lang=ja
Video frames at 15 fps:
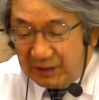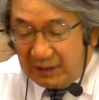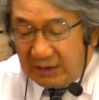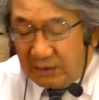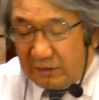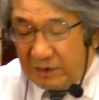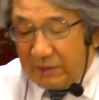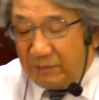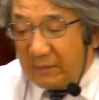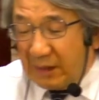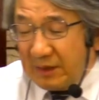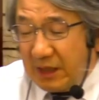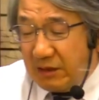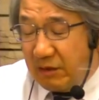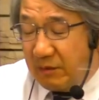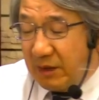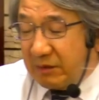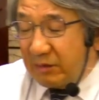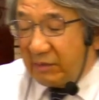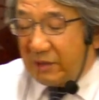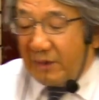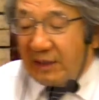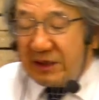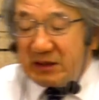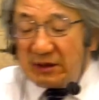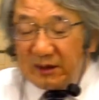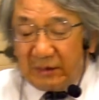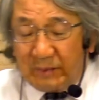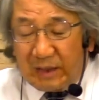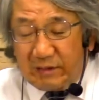これはたとマルコの方が分かりやすいの
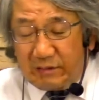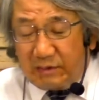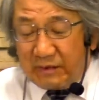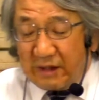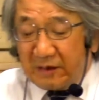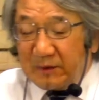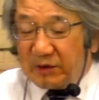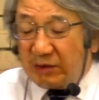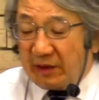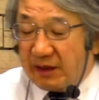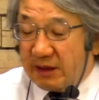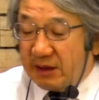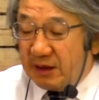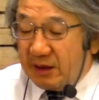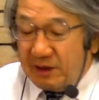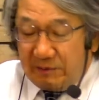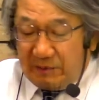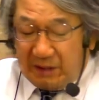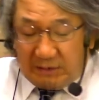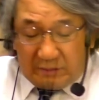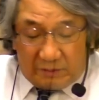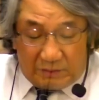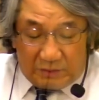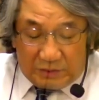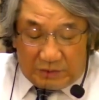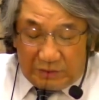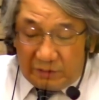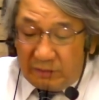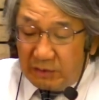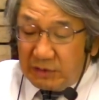でマルコでいきましょうかねマルコの
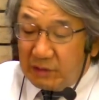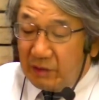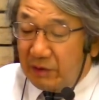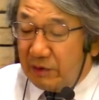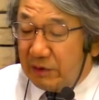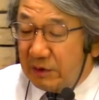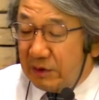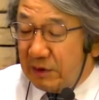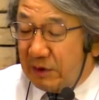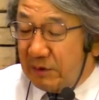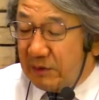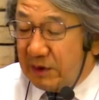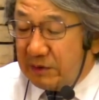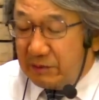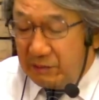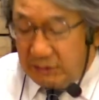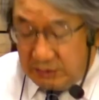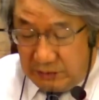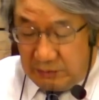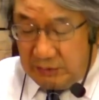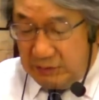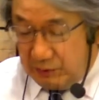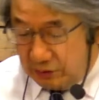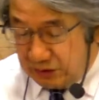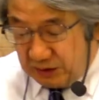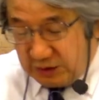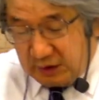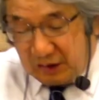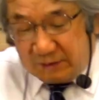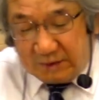15章マルコの15章こちら
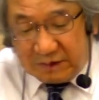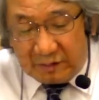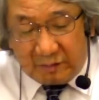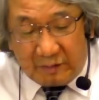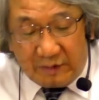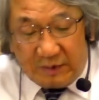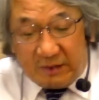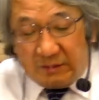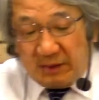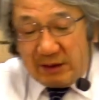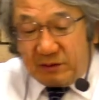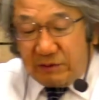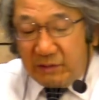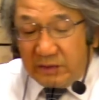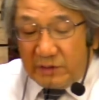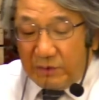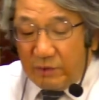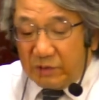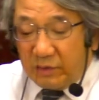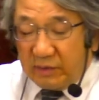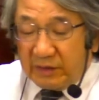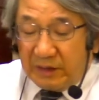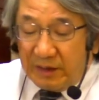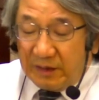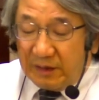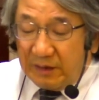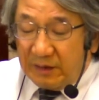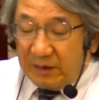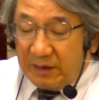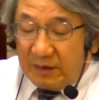で開きますけどマルコの15章にね
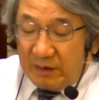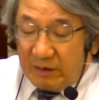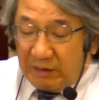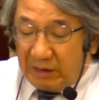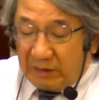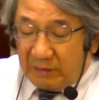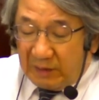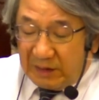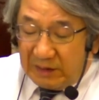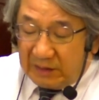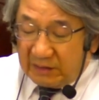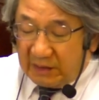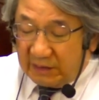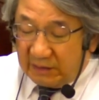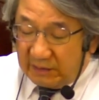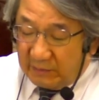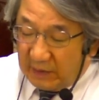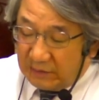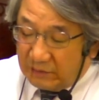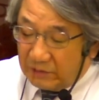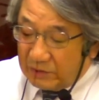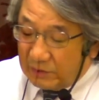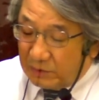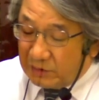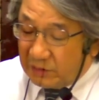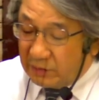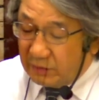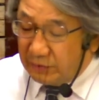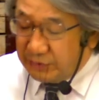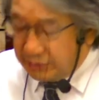あの分かりやすく書いてあるマルコの15章
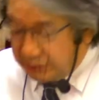の40